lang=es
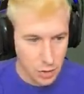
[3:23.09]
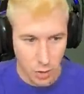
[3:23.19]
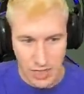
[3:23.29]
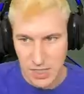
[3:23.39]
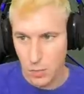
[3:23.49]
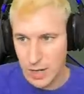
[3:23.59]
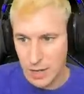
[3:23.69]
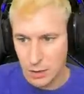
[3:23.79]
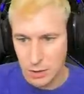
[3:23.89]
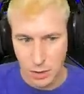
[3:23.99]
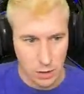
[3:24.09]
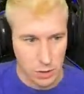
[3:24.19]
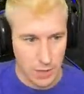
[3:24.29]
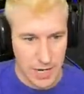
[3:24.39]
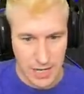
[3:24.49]
Tu can se vuela a otro,
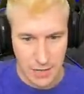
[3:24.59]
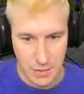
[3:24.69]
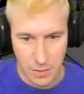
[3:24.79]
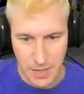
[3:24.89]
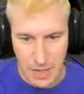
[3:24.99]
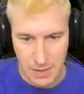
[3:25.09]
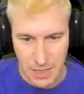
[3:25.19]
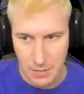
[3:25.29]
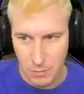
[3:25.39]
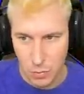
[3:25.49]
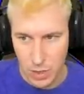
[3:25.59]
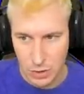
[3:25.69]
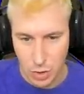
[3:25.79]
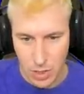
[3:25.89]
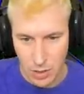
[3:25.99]
todavía queda vivo Pirámide,
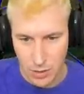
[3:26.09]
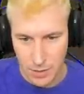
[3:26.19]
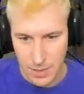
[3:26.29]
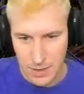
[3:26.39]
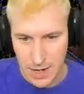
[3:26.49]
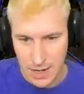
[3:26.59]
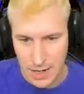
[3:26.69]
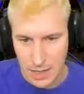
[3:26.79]
muy tocado de vida,